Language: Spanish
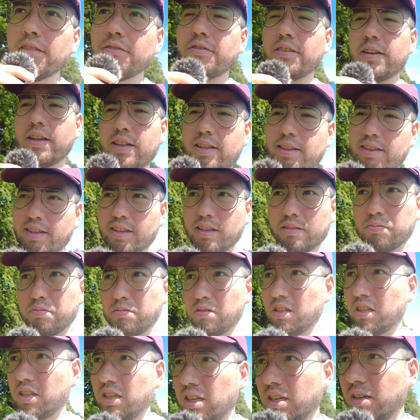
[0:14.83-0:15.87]
diferencias
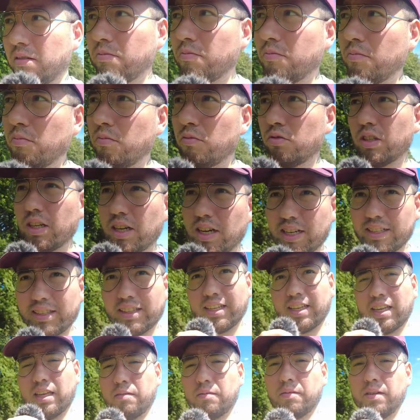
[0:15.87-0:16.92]
porque mucha
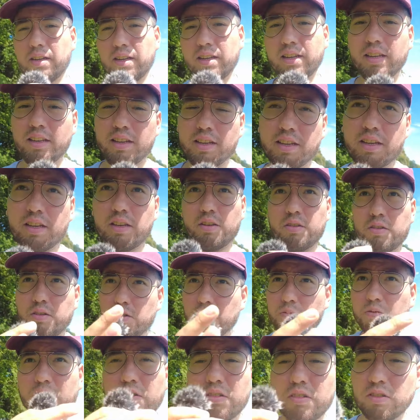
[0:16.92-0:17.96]
gente que viene y
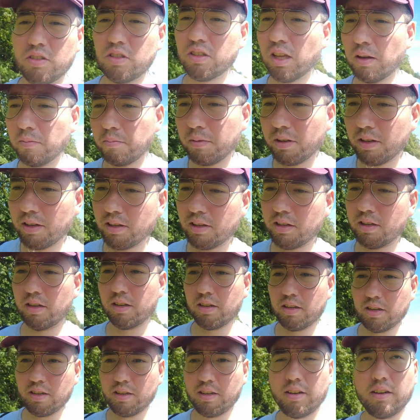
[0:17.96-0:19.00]
yo, bueno, yo también
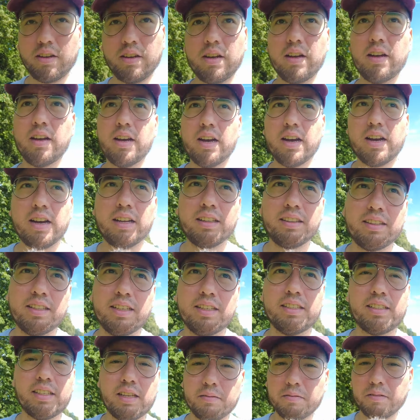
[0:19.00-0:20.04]

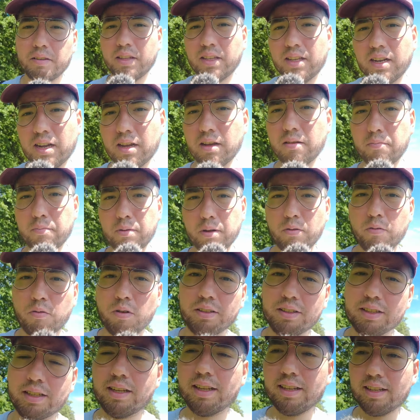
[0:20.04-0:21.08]
antes de venir a
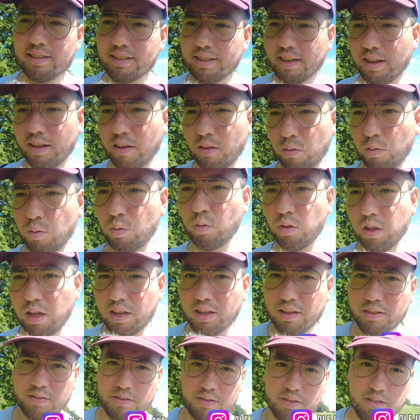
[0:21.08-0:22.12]
Paraguay tenía esa
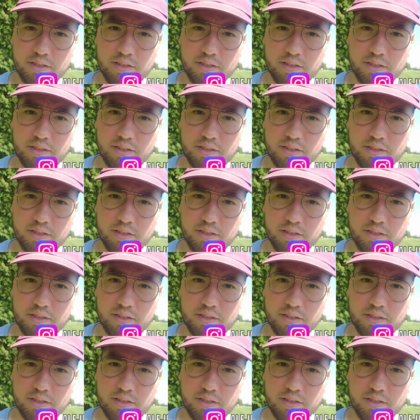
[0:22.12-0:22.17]
duda,